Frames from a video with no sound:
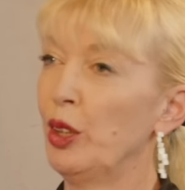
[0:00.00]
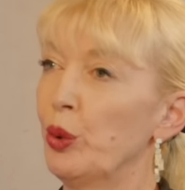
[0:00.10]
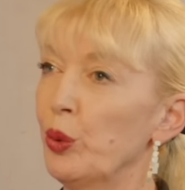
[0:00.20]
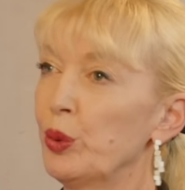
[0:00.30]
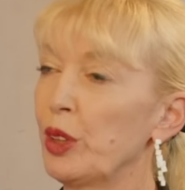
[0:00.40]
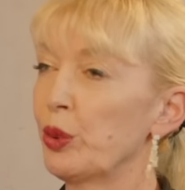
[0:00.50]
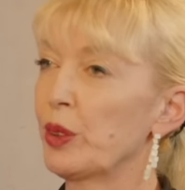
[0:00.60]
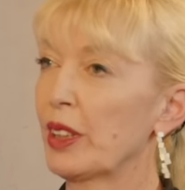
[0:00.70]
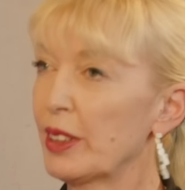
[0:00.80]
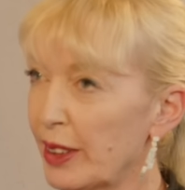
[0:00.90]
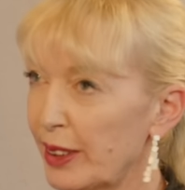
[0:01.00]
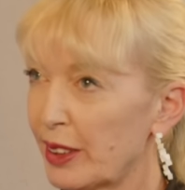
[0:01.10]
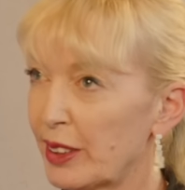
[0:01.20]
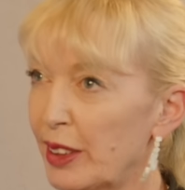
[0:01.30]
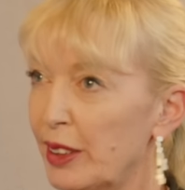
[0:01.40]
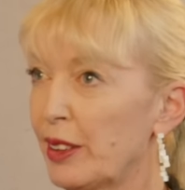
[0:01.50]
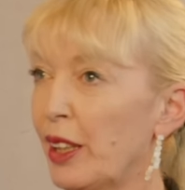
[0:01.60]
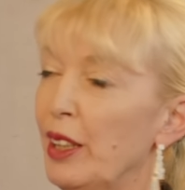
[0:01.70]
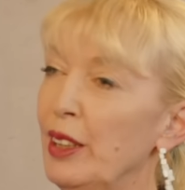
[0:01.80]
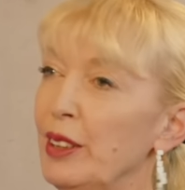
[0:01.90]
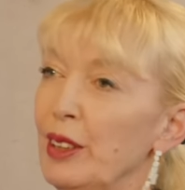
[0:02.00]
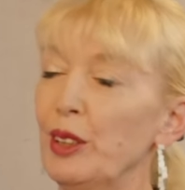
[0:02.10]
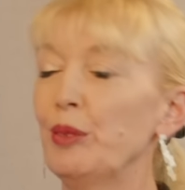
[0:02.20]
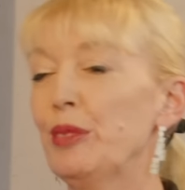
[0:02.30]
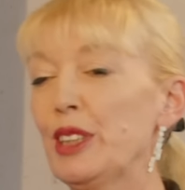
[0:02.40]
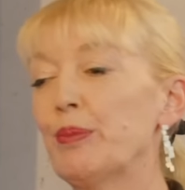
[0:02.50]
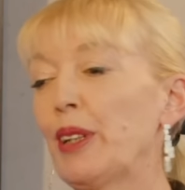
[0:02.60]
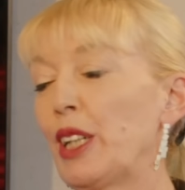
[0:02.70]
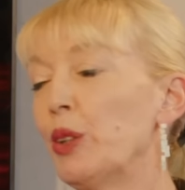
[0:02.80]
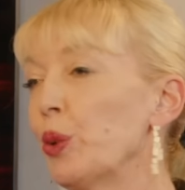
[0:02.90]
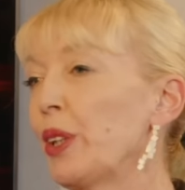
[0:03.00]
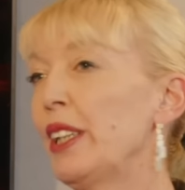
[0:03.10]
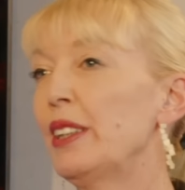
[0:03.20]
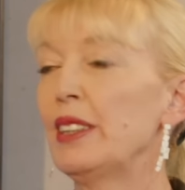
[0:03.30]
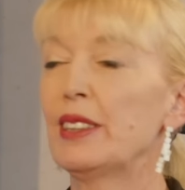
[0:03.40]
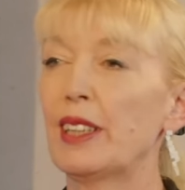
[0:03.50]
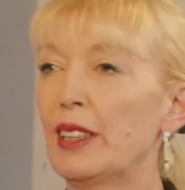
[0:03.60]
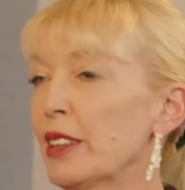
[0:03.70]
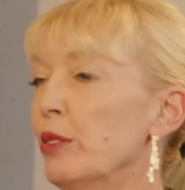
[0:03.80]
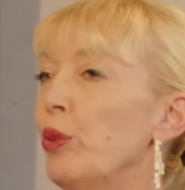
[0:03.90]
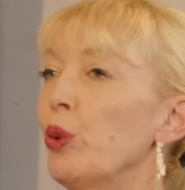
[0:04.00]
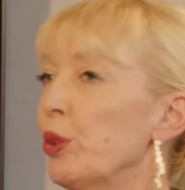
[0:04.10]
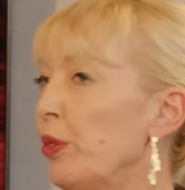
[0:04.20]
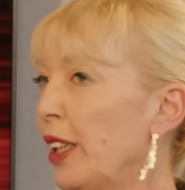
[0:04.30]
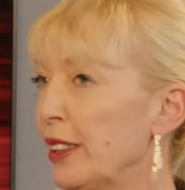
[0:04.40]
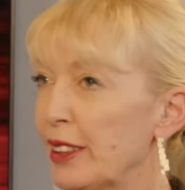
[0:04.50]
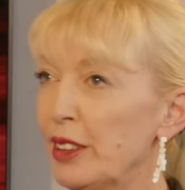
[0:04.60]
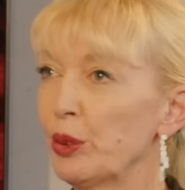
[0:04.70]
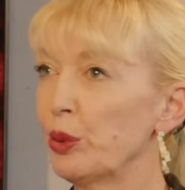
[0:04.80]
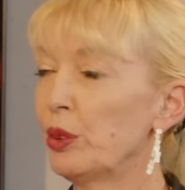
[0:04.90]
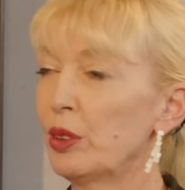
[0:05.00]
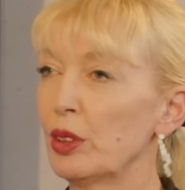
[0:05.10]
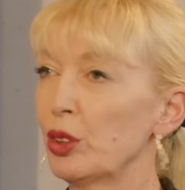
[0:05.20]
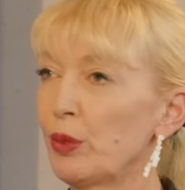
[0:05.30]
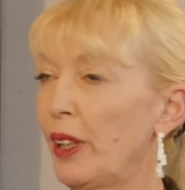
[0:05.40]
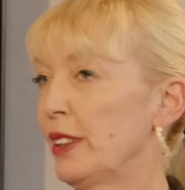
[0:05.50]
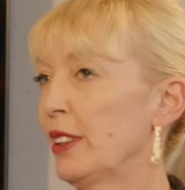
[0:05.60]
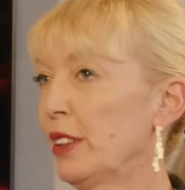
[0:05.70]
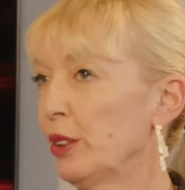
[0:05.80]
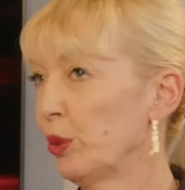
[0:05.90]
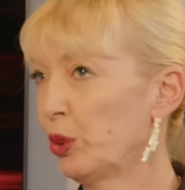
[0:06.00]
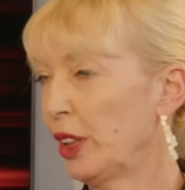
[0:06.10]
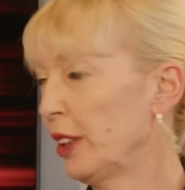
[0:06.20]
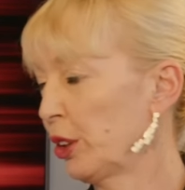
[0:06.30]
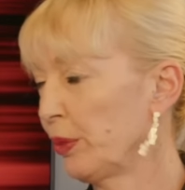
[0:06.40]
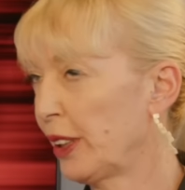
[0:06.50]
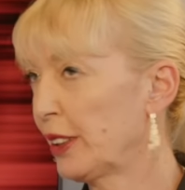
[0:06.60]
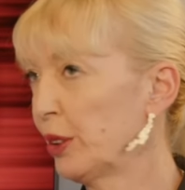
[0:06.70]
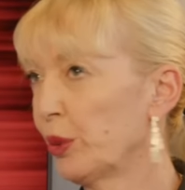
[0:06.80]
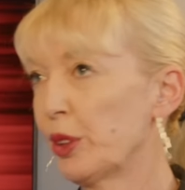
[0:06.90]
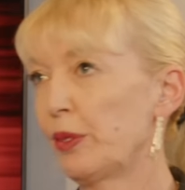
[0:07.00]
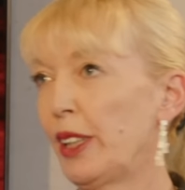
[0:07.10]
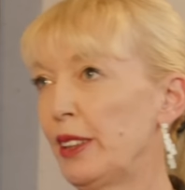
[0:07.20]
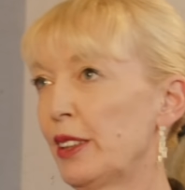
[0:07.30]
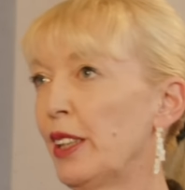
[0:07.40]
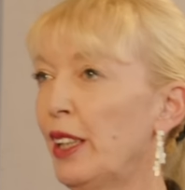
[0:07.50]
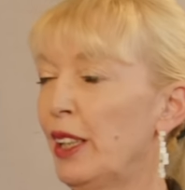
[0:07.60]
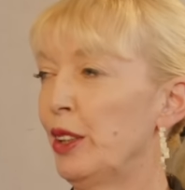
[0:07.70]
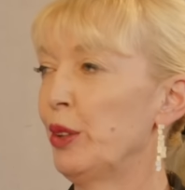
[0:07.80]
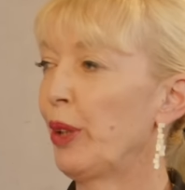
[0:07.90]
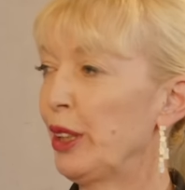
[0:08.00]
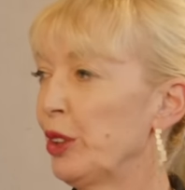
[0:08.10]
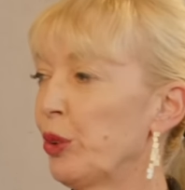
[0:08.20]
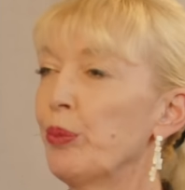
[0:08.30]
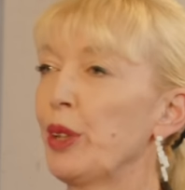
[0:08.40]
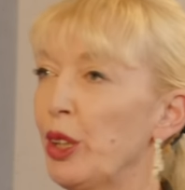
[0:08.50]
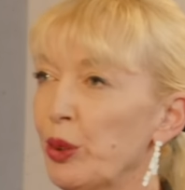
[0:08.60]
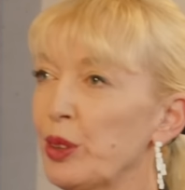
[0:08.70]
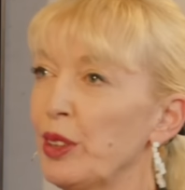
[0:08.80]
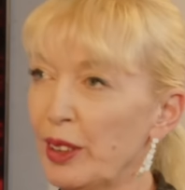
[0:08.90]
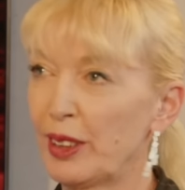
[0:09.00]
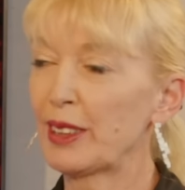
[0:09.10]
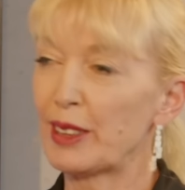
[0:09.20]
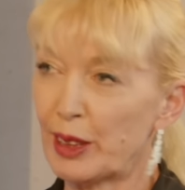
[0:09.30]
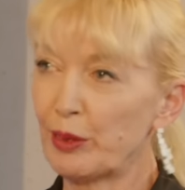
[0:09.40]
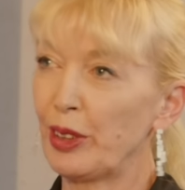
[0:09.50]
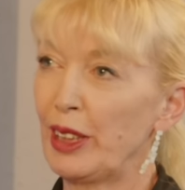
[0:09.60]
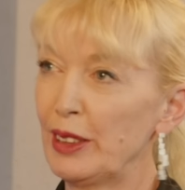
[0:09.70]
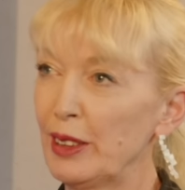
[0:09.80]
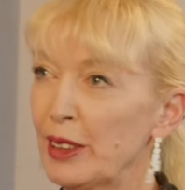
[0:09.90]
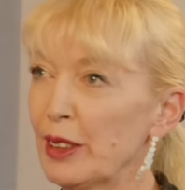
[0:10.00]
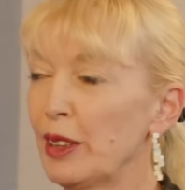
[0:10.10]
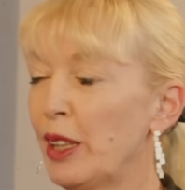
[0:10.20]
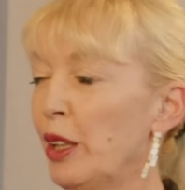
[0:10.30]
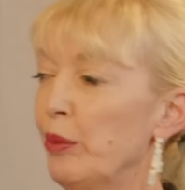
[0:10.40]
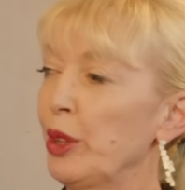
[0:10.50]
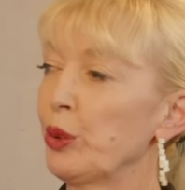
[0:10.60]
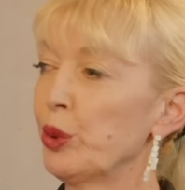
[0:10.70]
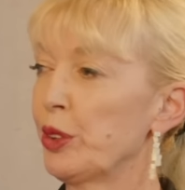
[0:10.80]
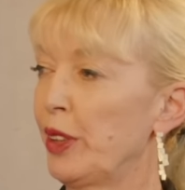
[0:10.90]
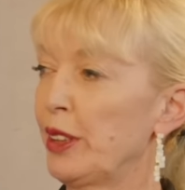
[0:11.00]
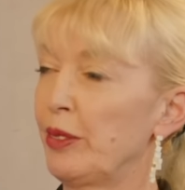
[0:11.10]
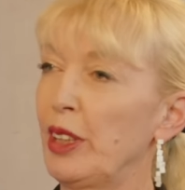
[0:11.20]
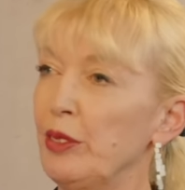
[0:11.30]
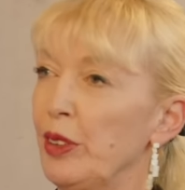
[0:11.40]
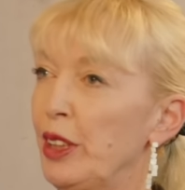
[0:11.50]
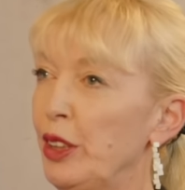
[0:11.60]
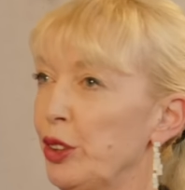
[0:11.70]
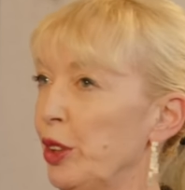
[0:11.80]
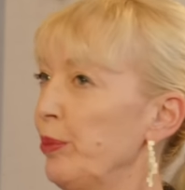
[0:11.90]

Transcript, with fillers: und aus christlicher Sicht äh, ist man auch gegen diesen ganzen Vogue-Wahnsinn und äh, Schwachsinn und Gender-Schwachsinn und so weiter. Ich meine, ich komme ja aus christlichen Verhältnissen. Mein Großvater war evangelischer